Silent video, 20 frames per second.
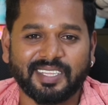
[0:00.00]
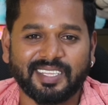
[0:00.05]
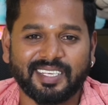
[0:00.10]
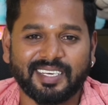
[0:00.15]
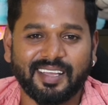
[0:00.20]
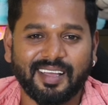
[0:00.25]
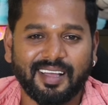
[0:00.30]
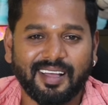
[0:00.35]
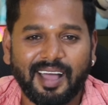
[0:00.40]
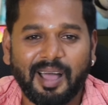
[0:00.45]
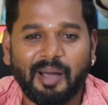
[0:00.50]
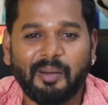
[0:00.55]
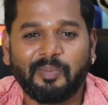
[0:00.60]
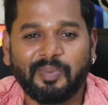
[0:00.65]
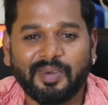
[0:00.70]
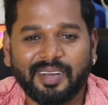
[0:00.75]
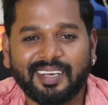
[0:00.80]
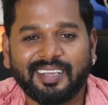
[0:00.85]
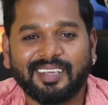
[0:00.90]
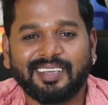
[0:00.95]
பத்தலையாம்
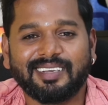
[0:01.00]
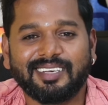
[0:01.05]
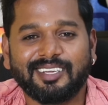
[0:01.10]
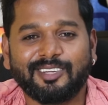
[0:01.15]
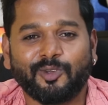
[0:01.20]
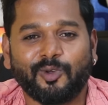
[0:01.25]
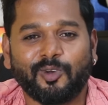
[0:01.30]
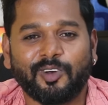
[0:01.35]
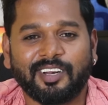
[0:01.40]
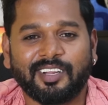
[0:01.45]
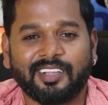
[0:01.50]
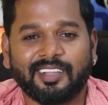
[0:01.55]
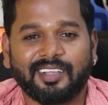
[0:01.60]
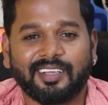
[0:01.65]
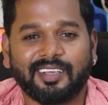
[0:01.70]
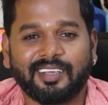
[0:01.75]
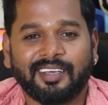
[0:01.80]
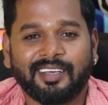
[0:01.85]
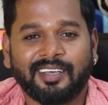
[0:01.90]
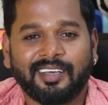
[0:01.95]
அப்படி இருக்கு நீ சொல்றது
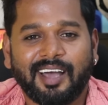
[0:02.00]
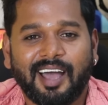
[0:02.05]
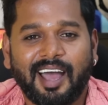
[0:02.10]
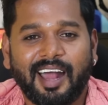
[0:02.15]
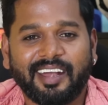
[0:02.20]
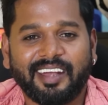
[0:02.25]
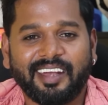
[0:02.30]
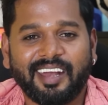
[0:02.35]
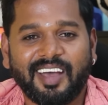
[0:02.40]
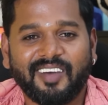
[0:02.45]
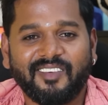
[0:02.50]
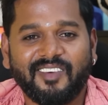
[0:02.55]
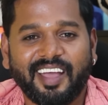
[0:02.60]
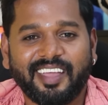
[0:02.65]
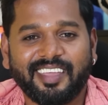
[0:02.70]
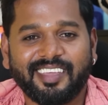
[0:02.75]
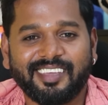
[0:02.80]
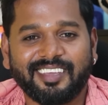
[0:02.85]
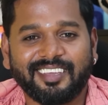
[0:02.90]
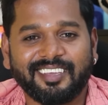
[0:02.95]
அண்டா
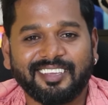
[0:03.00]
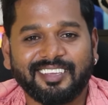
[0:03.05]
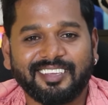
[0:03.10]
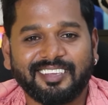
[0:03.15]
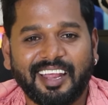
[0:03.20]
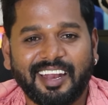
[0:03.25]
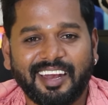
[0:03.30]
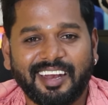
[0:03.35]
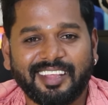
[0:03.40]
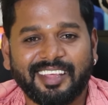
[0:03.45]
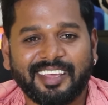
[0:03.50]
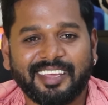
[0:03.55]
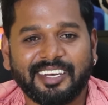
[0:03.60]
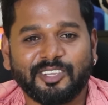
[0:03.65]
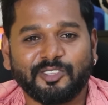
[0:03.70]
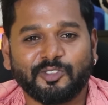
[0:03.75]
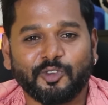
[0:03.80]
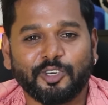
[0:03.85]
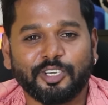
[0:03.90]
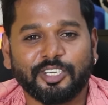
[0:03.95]
வாயி நல்லதா
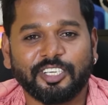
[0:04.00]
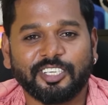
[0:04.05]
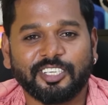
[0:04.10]
என்ன சொல்லு